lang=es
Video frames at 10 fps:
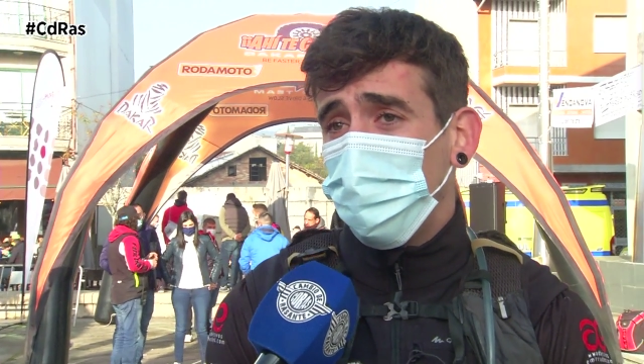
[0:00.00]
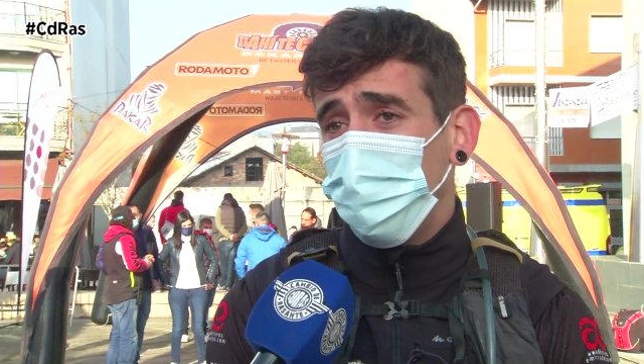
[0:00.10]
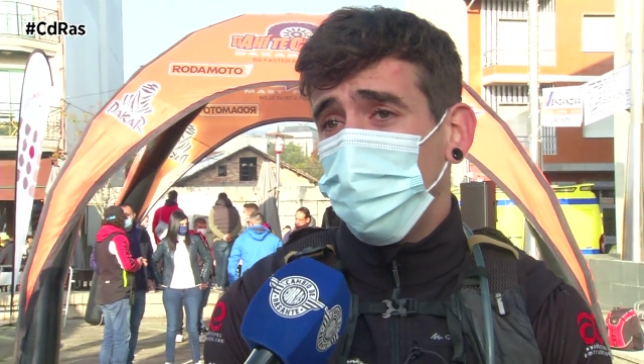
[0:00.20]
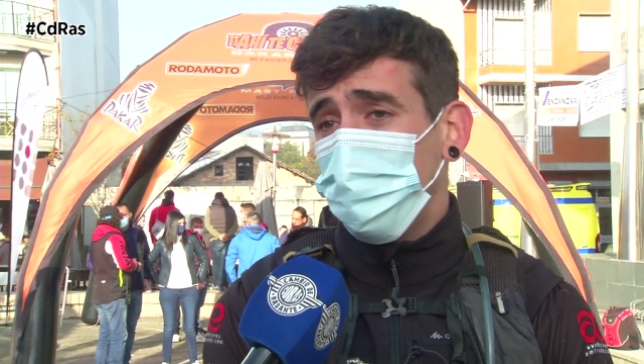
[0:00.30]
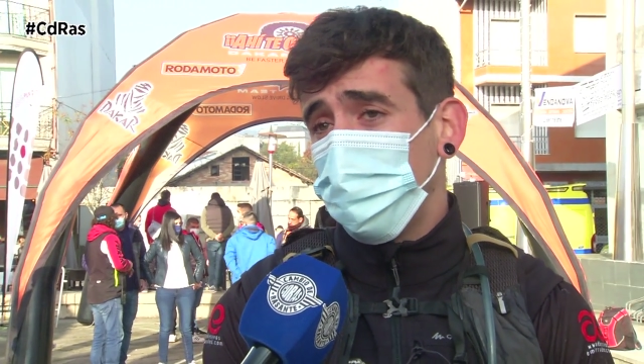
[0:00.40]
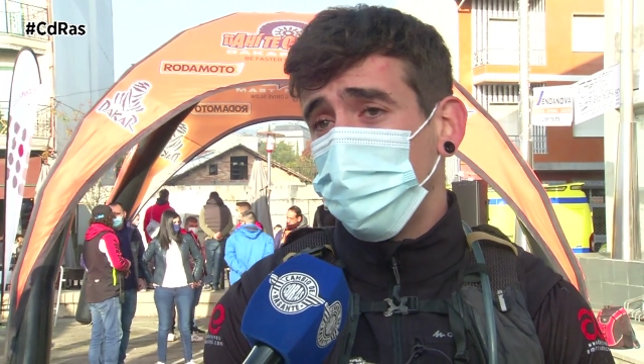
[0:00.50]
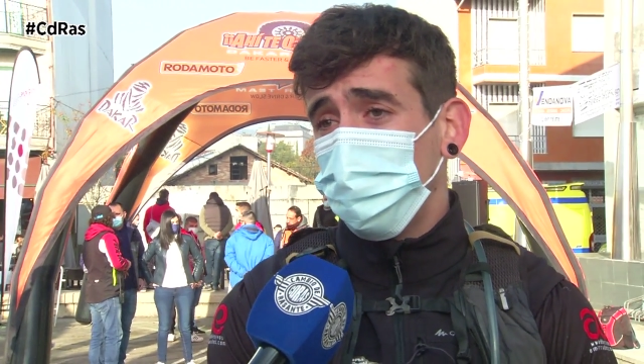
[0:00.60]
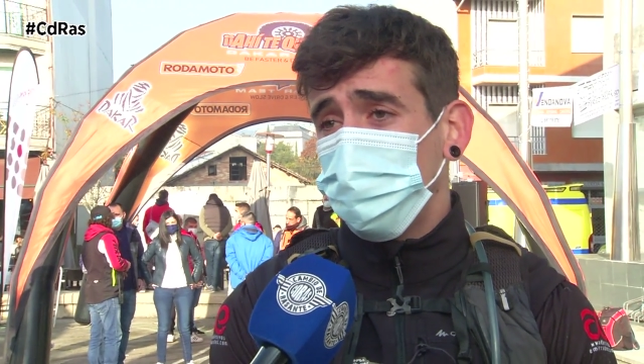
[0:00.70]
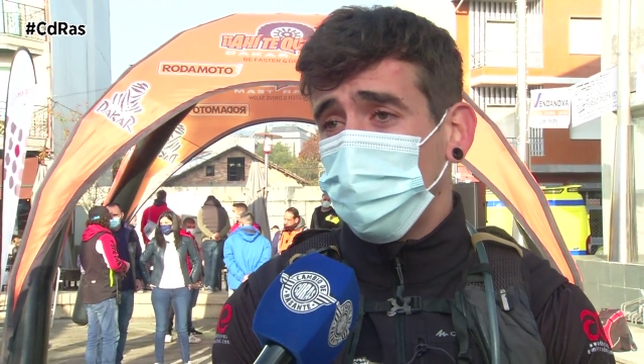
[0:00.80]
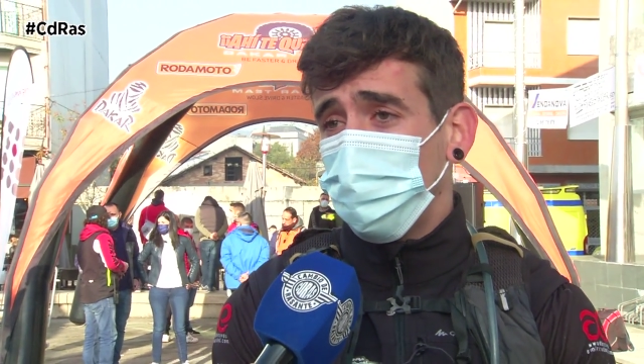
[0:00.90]
el
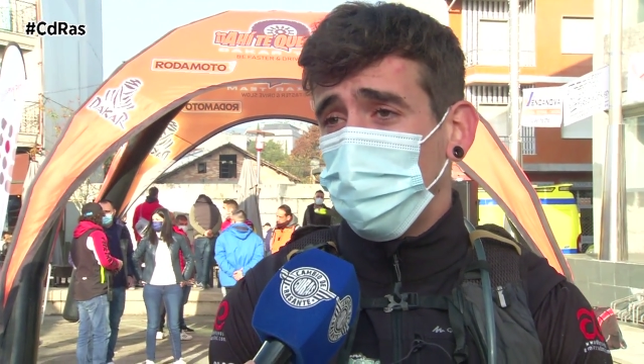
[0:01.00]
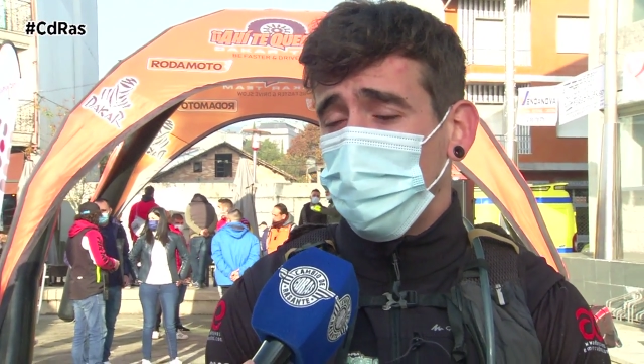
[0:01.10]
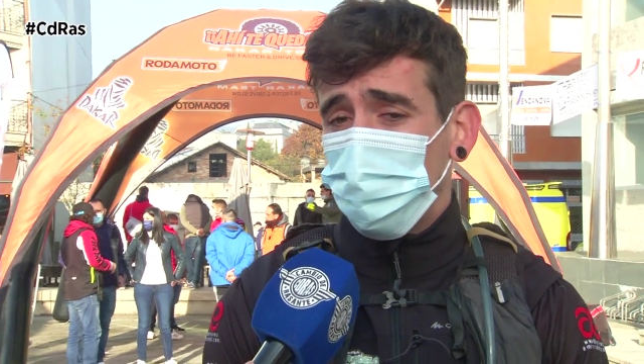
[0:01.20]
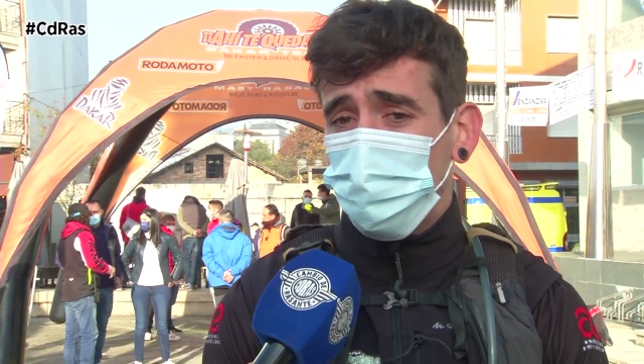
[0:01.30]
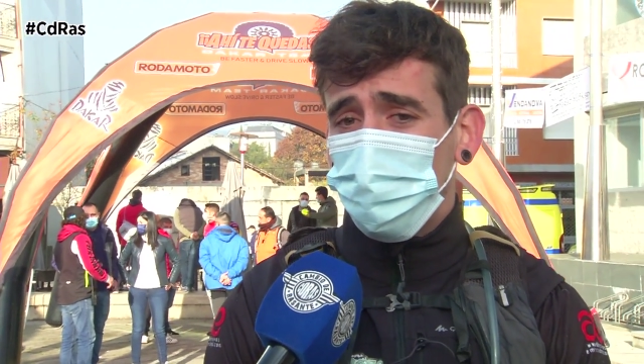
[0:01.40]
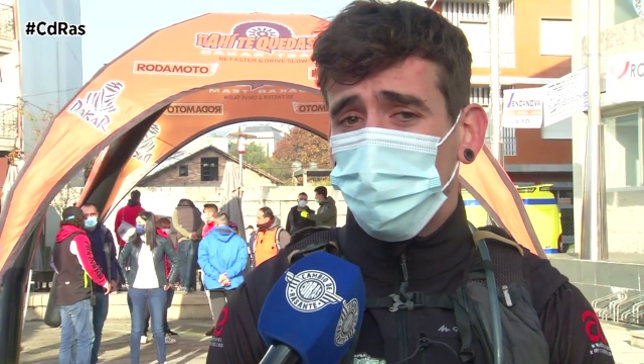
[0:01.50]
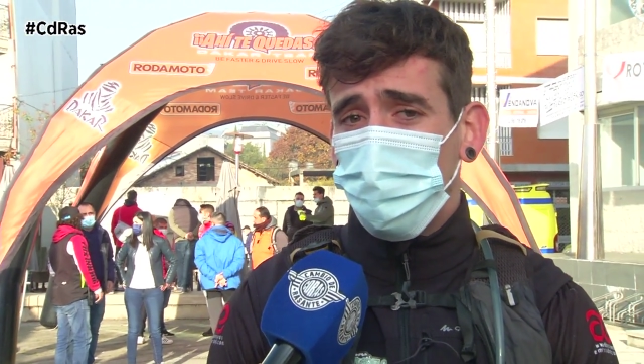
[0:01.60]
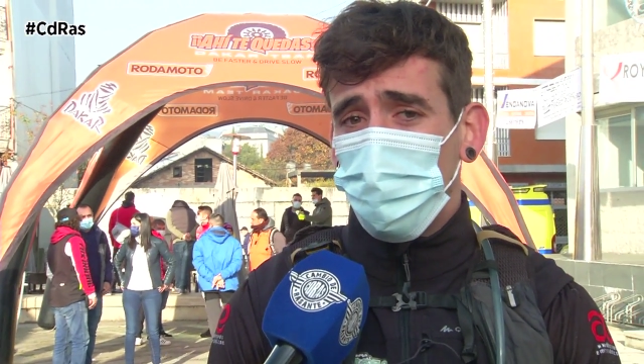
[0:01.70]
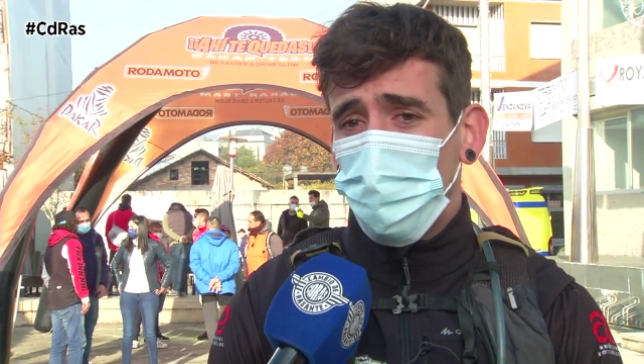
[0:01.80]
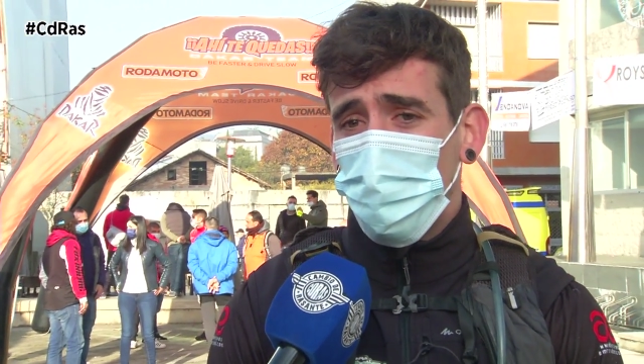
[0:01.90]
18 el domingo
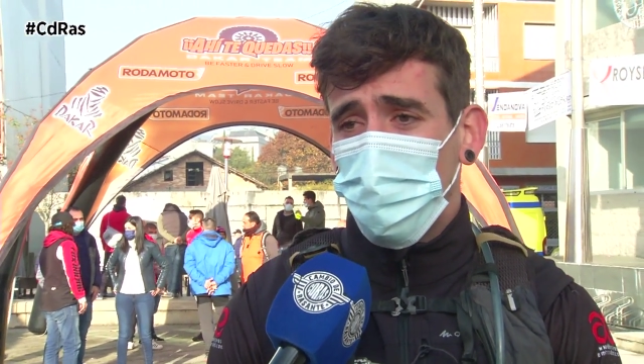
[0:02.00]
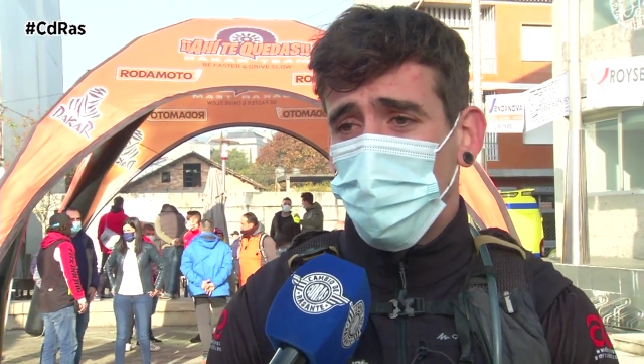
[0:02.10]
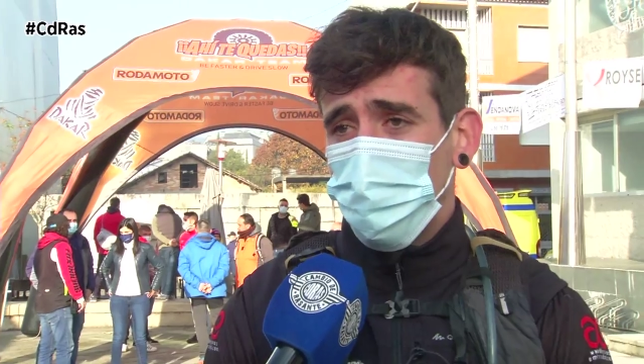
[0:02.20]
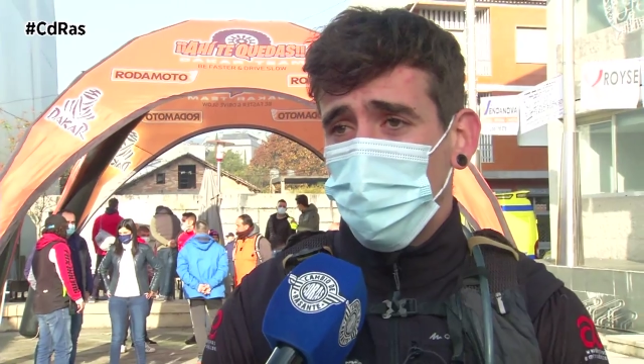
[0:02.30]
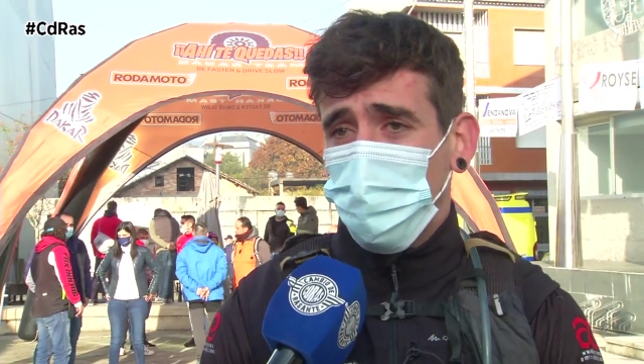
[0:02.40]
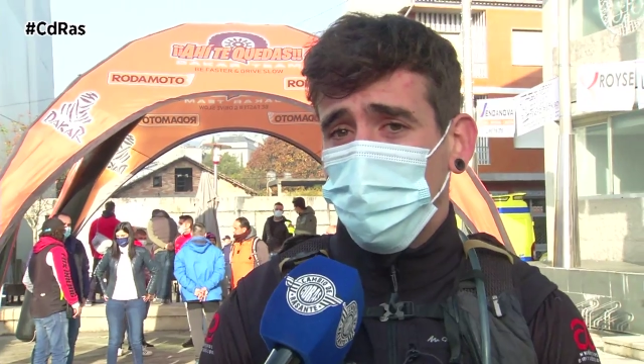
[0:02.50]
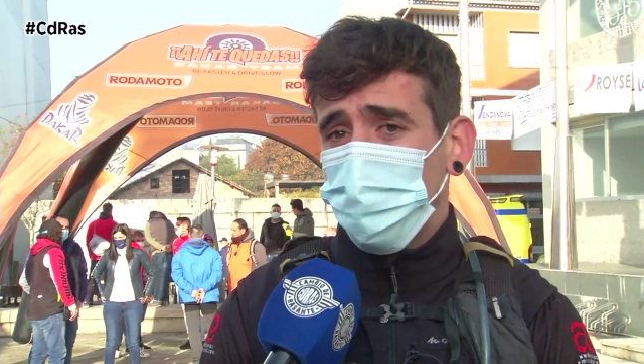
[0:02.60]
y la verdad que